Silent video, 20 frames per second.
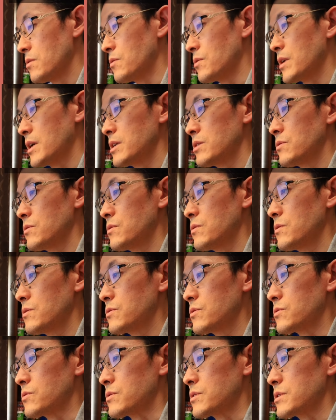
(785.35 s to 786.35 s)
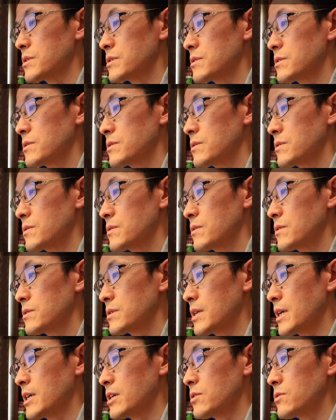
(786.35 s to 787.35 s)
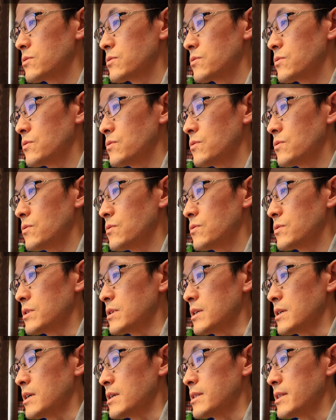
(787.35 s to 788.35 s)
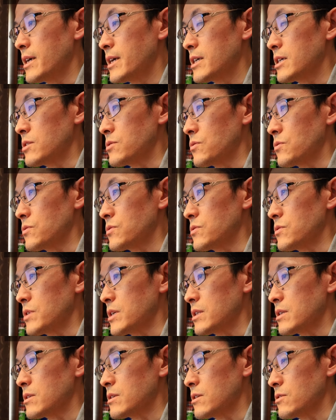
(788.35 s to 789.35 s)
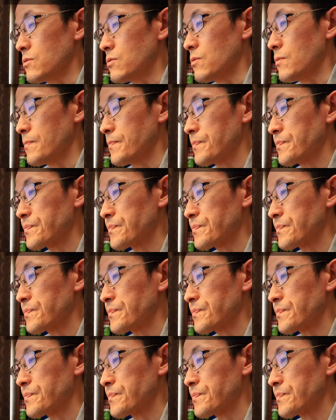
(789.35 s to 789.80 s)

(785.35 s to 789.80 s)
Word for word: 他のちょっとサイトにはない特徴なんですけど